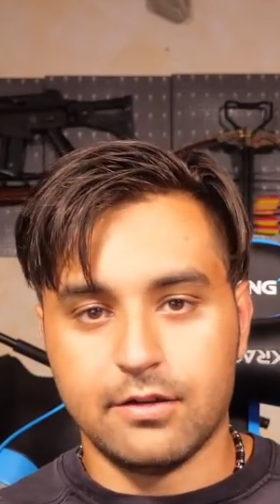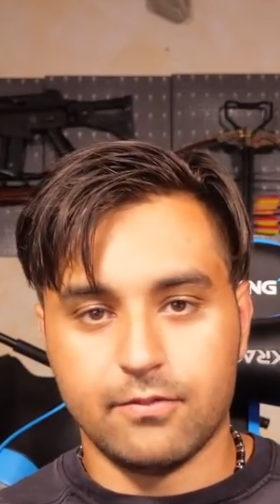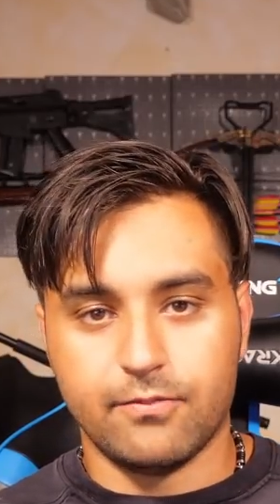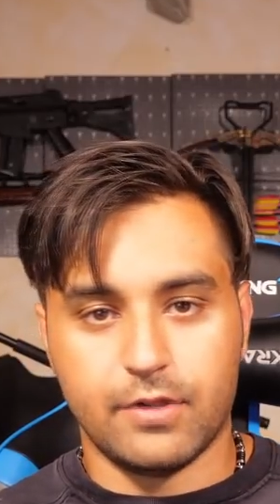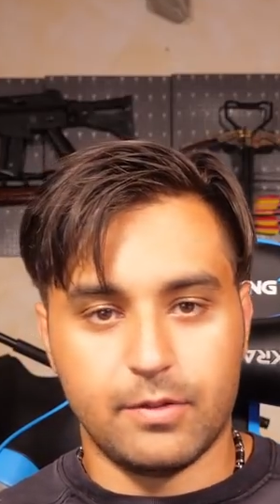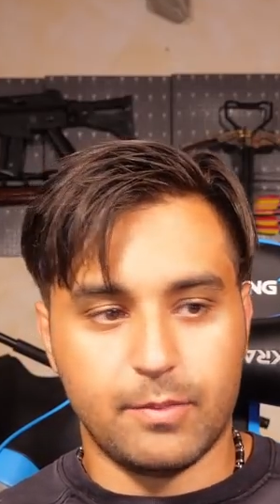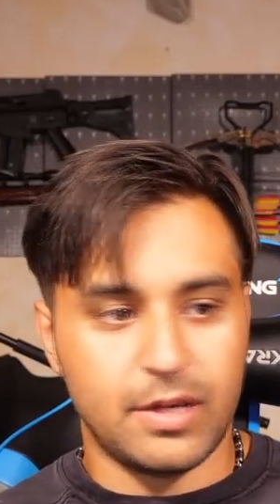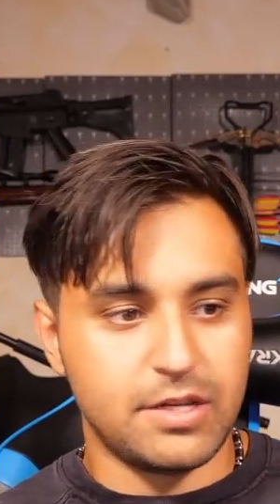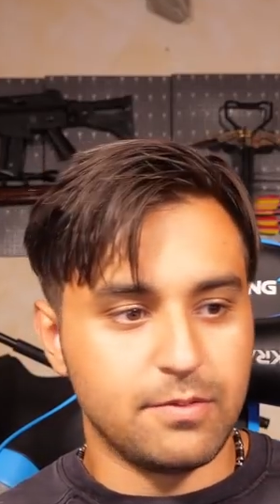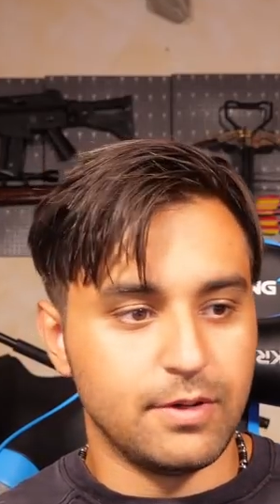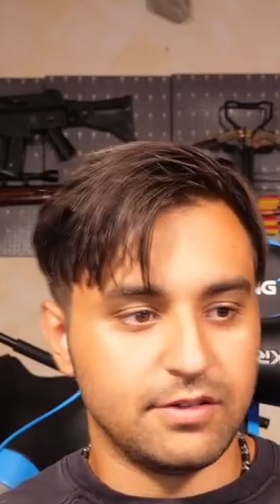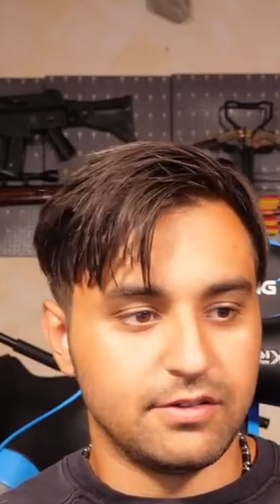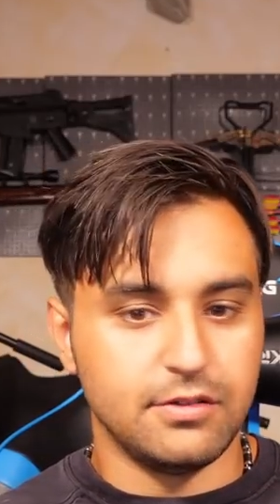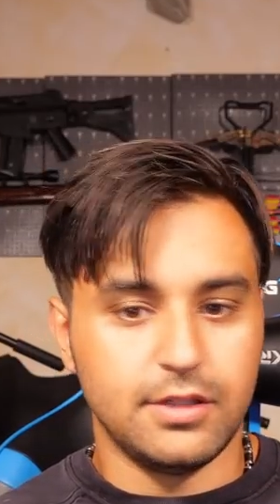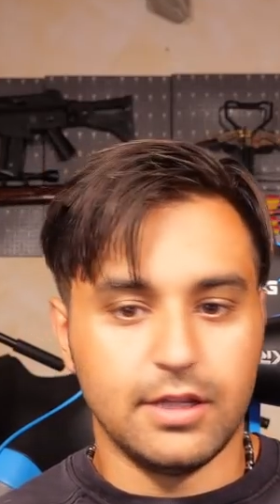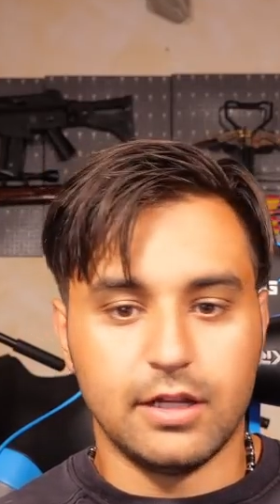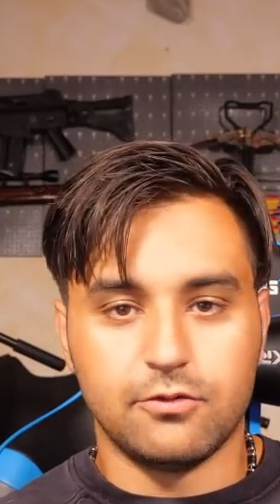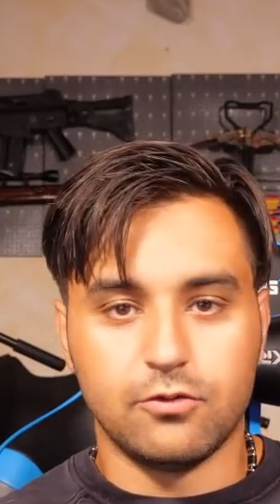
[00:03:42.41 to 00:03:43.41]
ne, weil manchmal
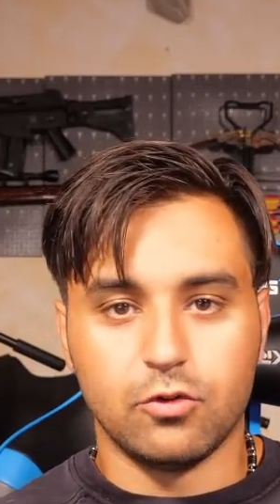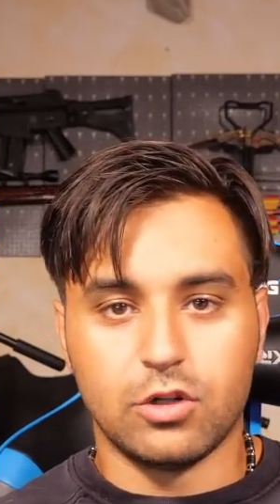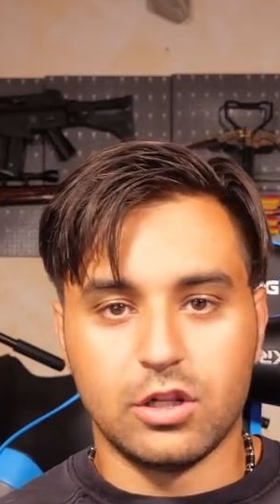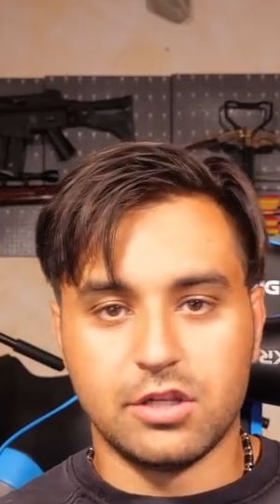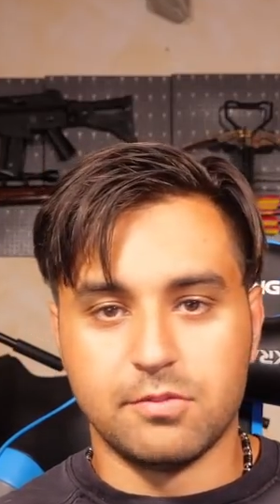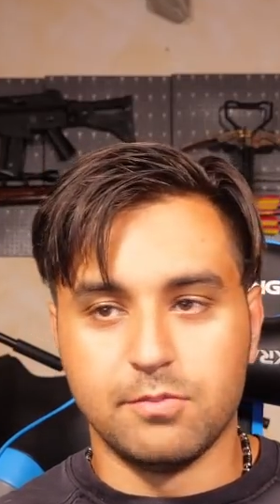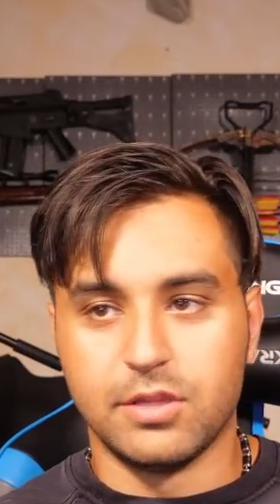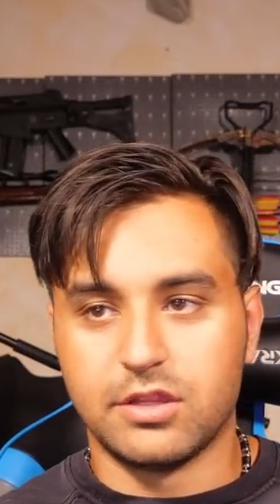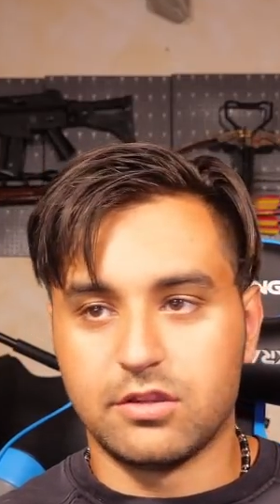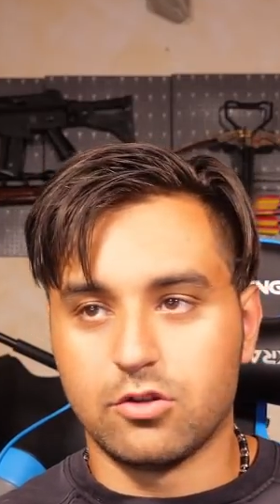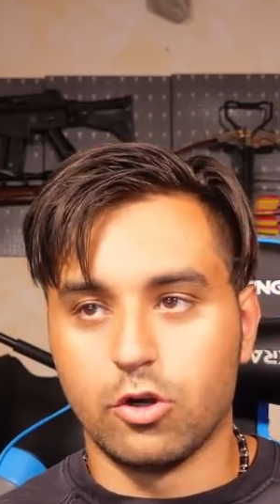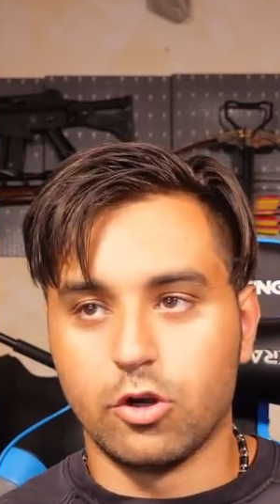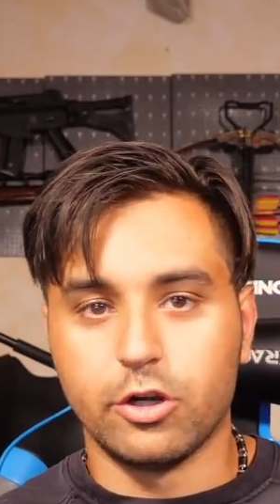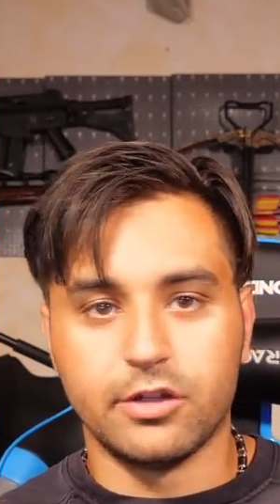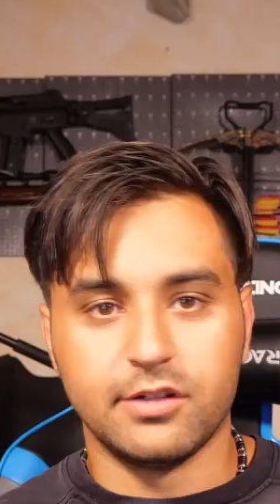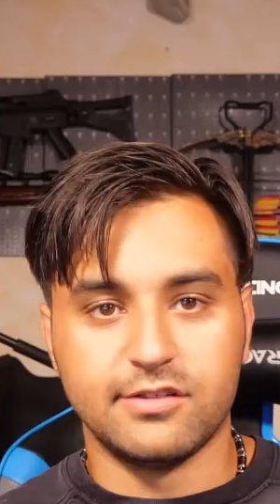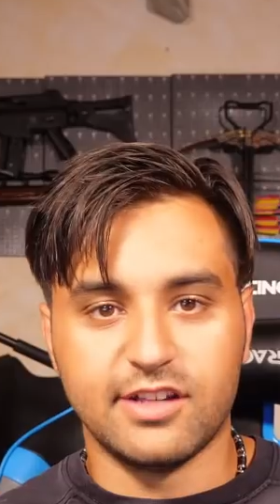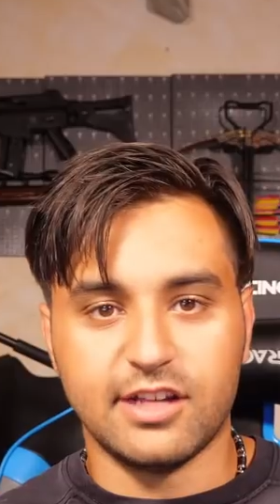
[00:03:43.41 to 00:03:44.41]
sind die halt wirklich mit
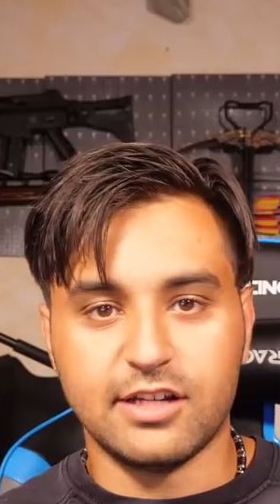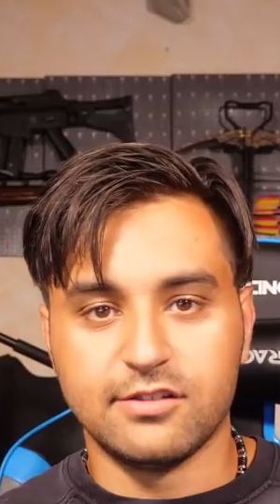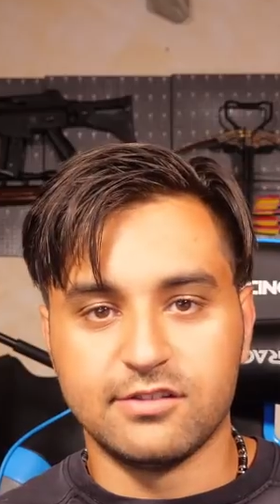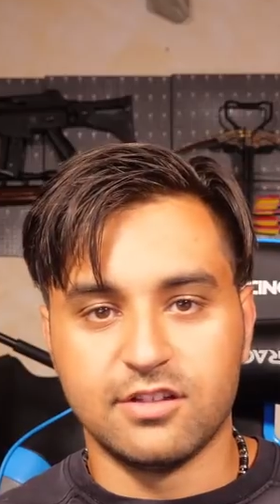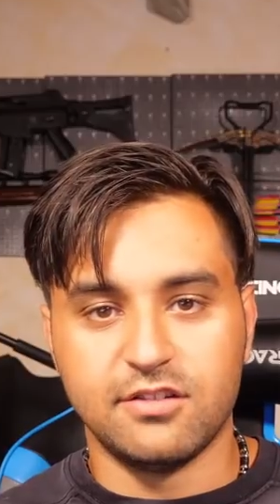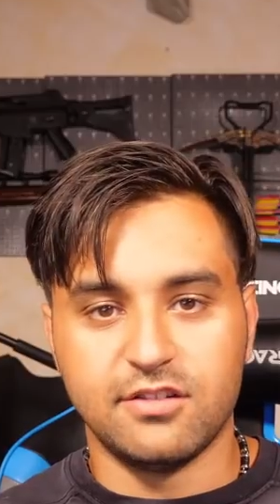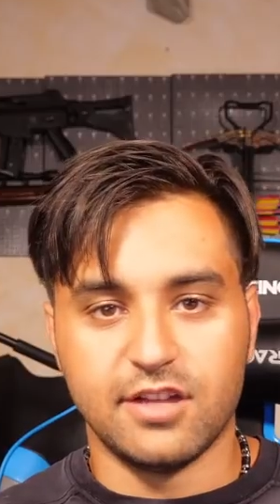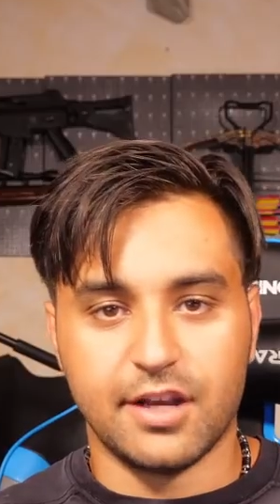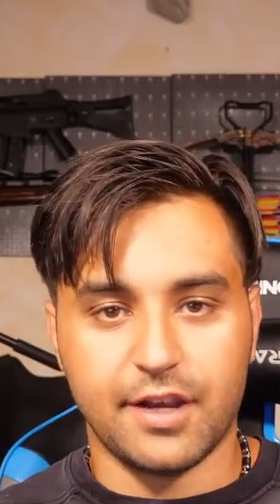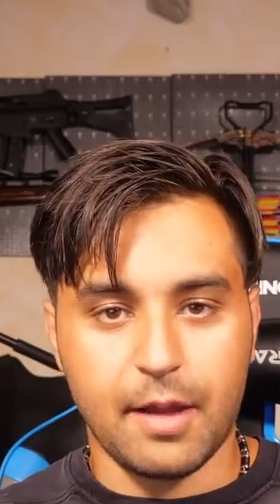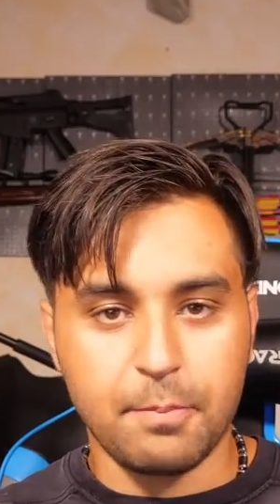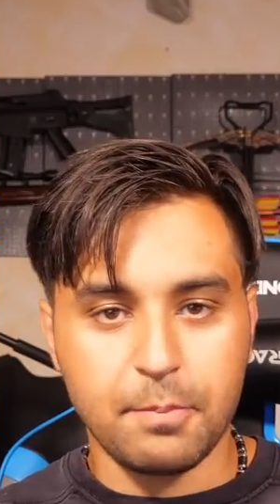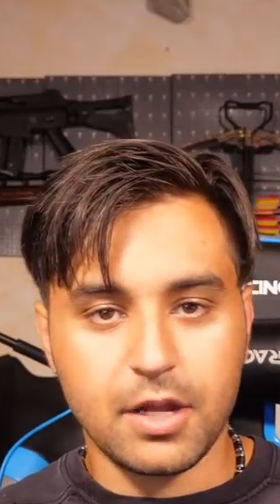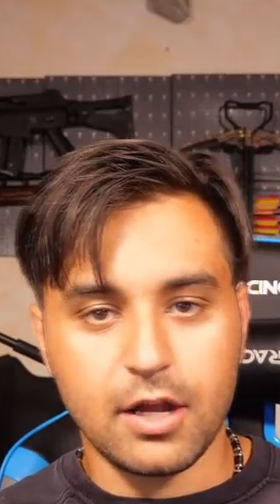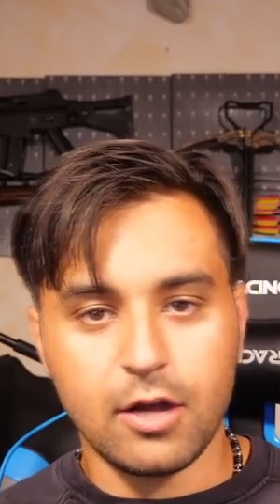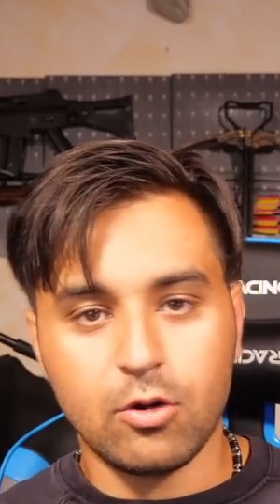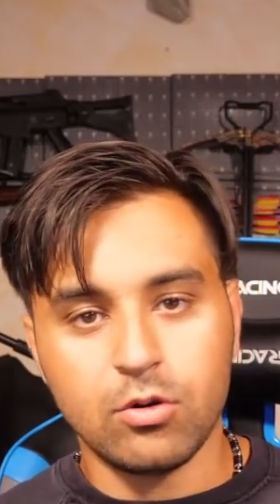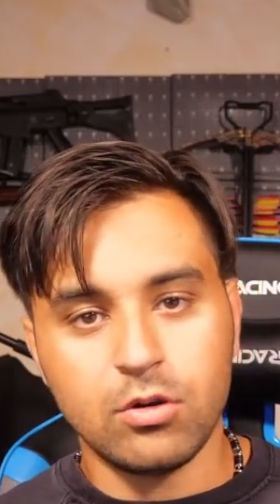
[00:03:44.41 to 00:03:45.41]
teuren Sachen sind die dann
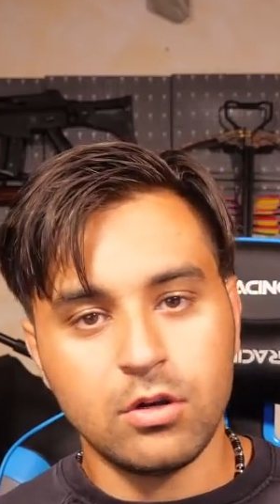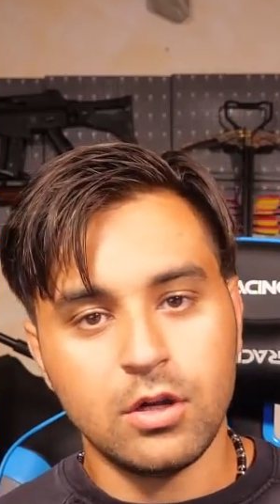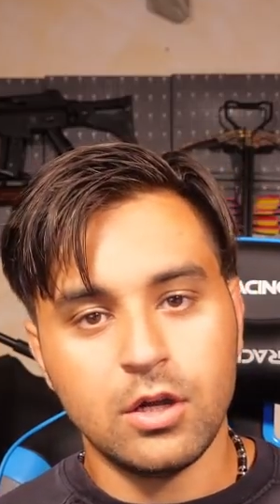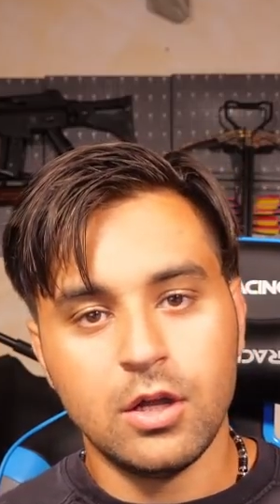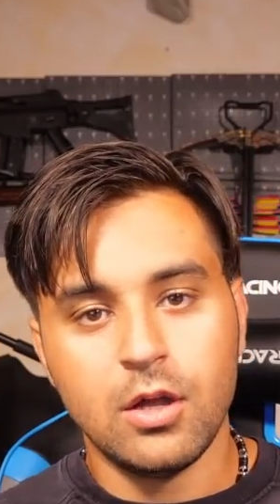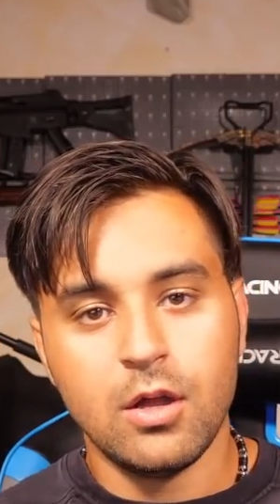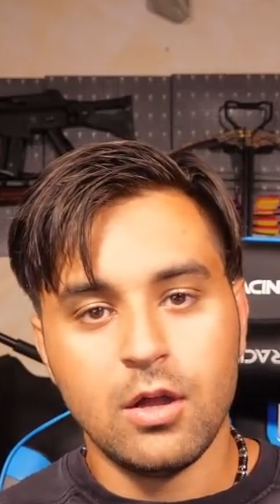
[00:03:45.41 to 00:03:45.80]
abgehauen,